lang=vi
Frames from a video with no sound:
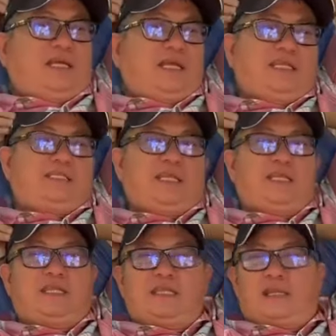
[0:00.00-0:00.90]
địa chỉ
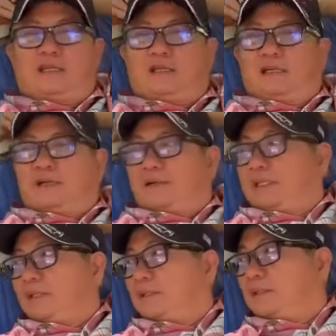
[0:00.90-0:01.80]
về nhà nó hỏi
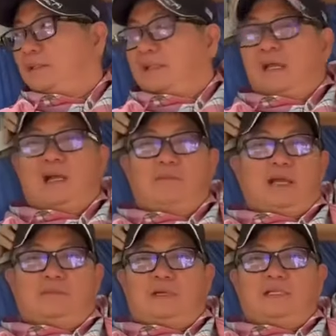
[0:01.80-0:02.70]
không
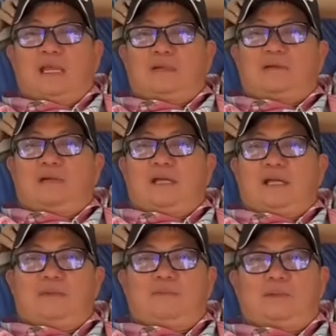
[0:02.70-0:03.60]
ai mượn danh của
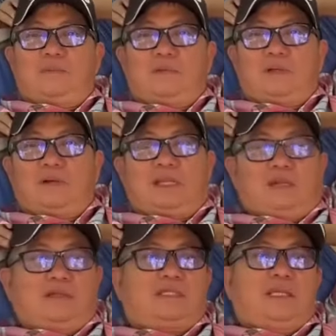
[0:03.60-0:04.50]
ai mà muốn nói này
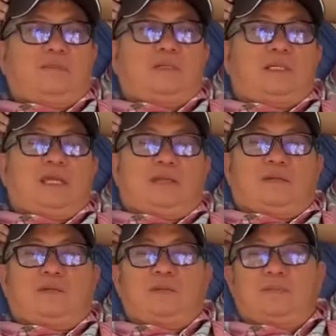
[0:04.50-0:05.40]
nói kia mượn danh
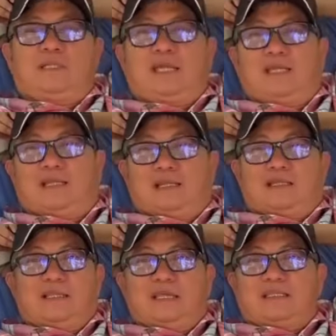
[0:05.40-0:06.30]
núi mượn danh
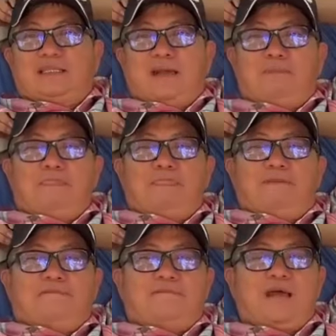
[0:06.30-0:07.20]
thiên tâm
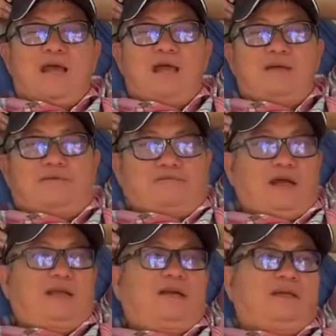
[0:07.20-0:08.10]
phá
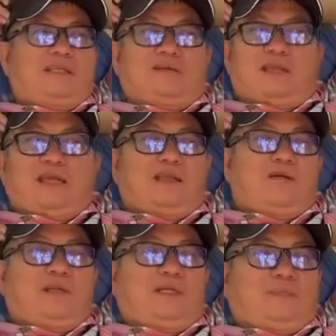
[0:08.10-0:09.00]
phá rối kiểu này đâu
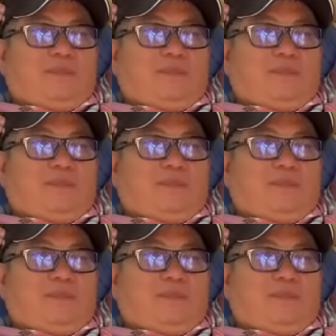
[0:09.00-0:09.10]
có được